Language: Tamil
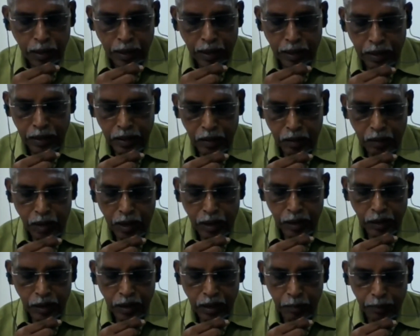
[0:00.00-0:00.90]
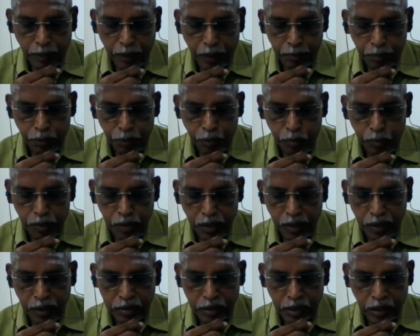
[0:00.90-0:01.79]
அண்டு வாருங்கள் படிப்போம்
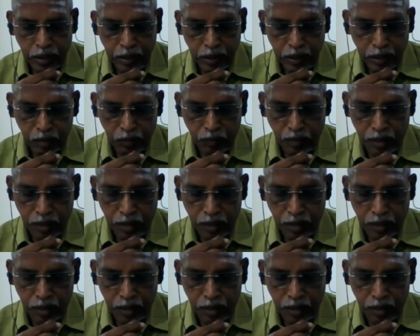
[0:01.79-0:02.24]
எழுத்தாளர்கள்